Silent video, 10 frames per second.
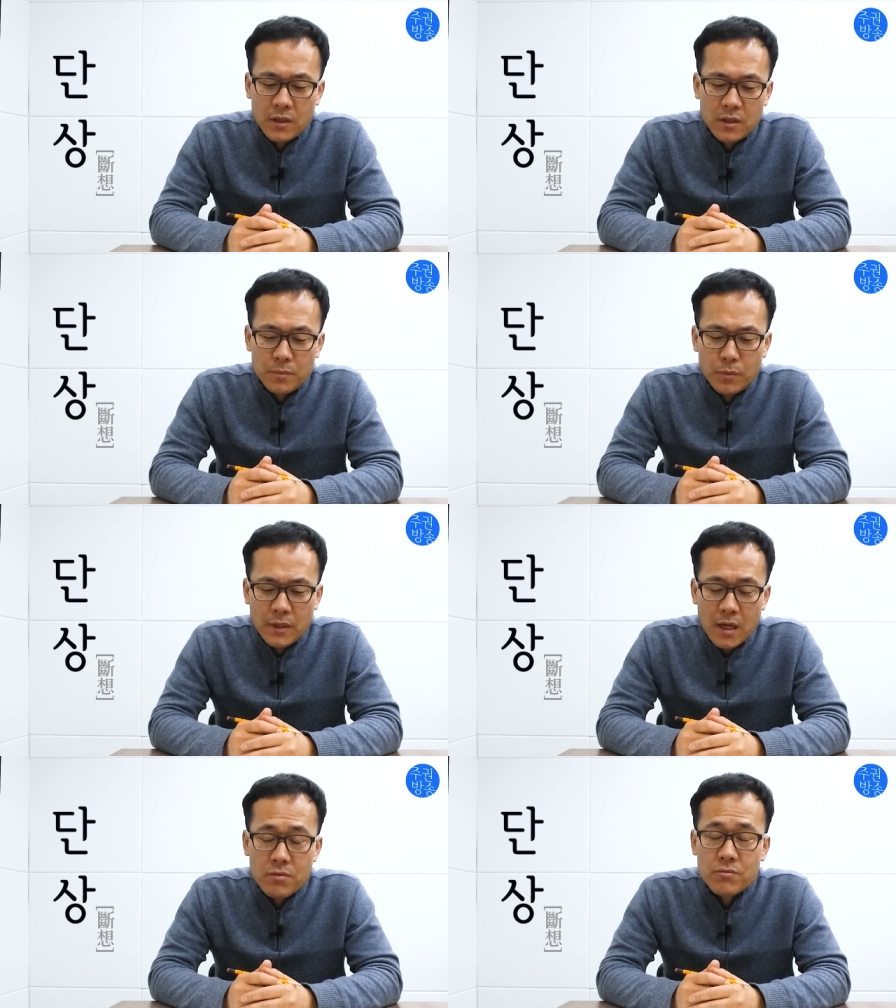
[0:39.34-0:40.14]

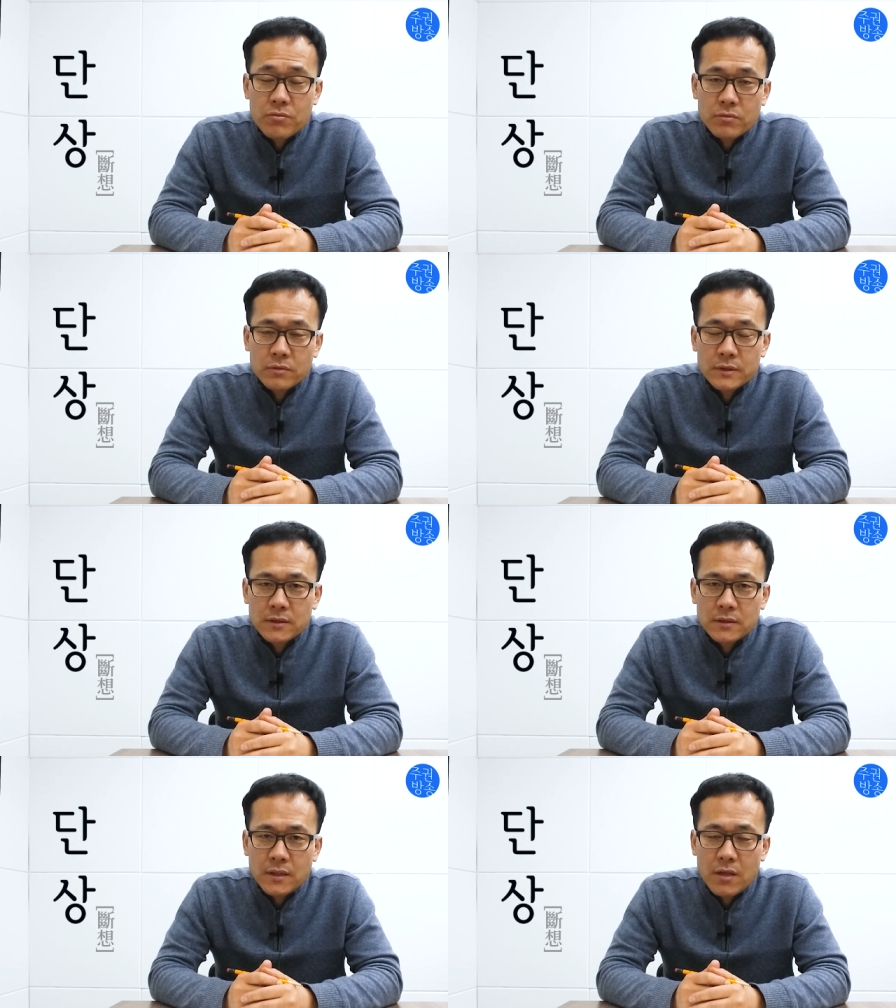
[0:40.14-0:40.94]
일본이 한국
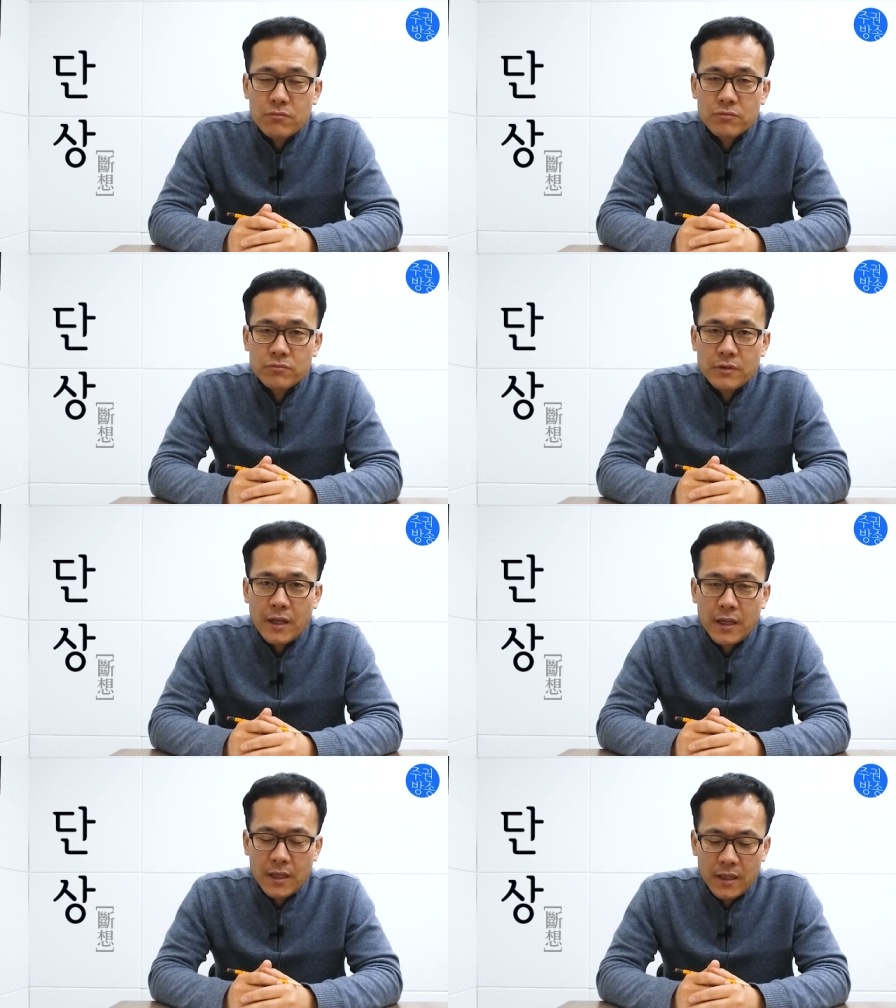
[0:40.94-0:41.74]
어,
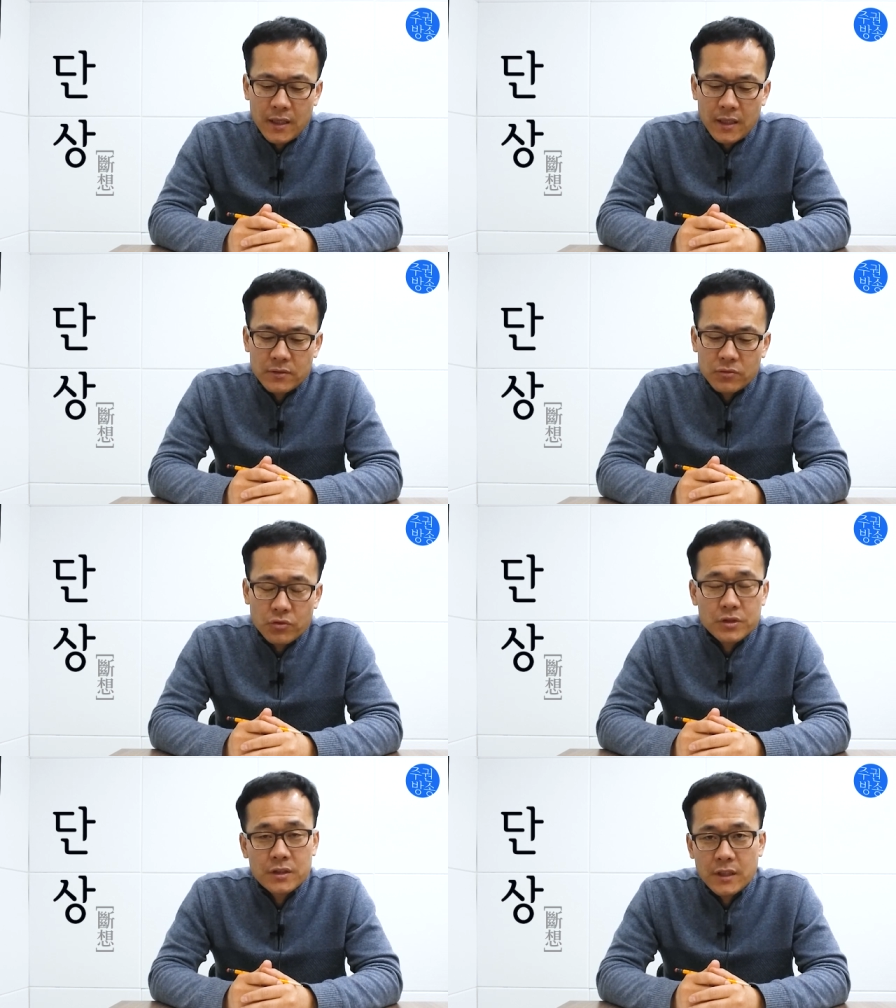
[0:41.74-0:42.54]
해군의
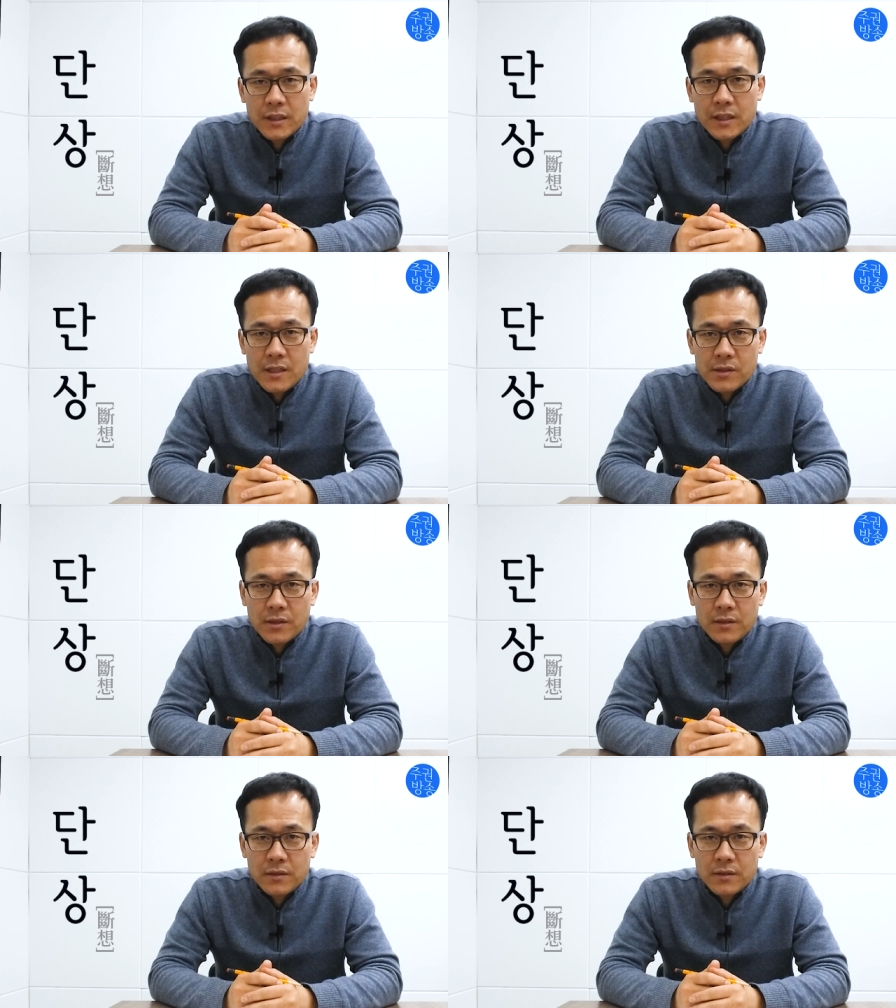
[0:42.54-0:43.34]
조치에
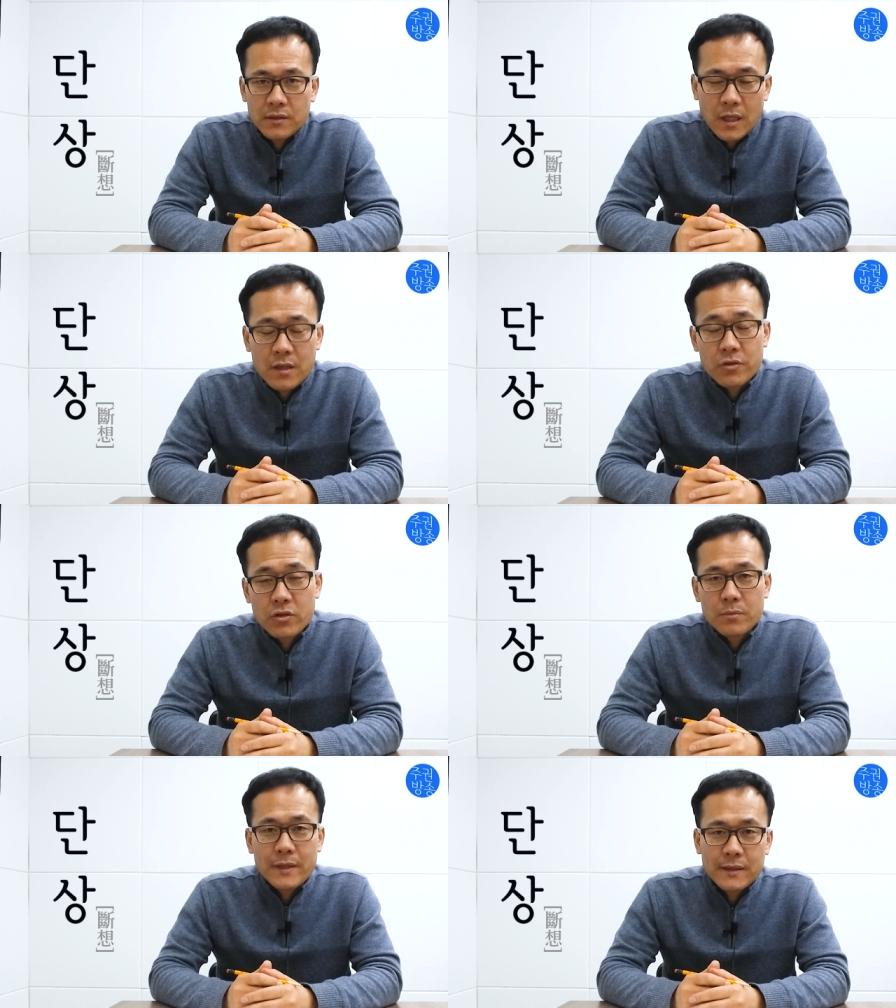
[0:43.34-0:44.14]
대해서 사격
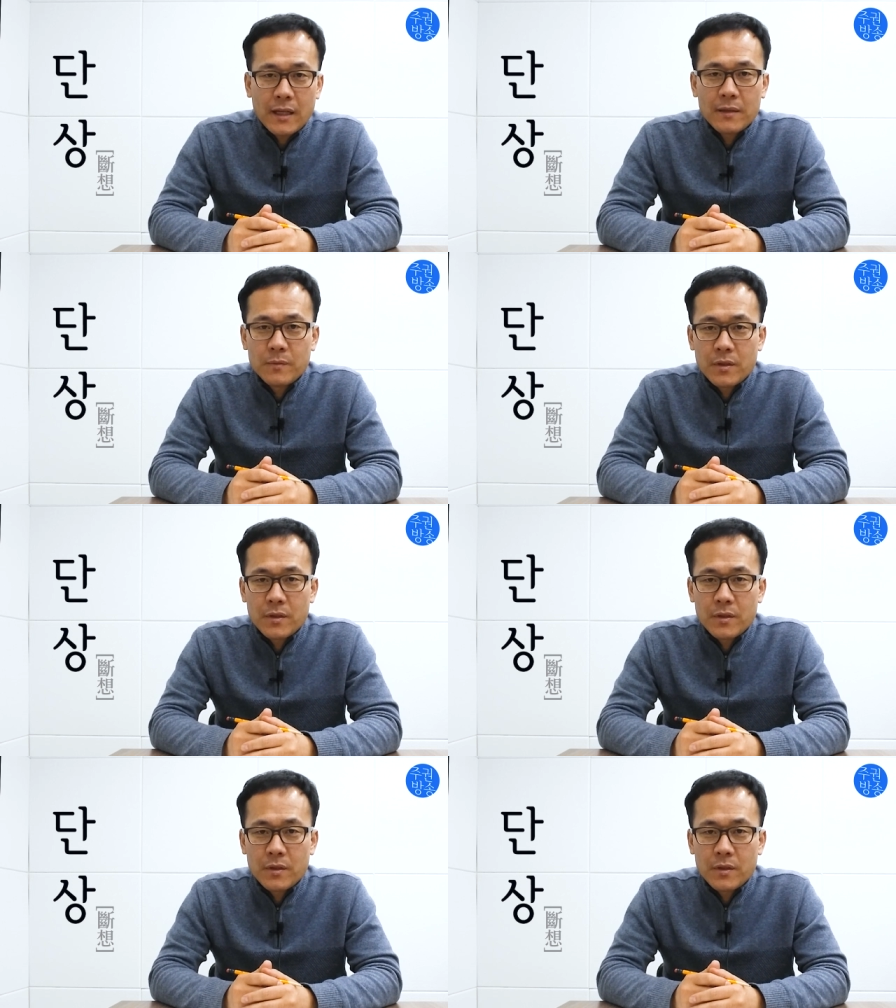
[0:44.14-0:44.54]
위협을 했다.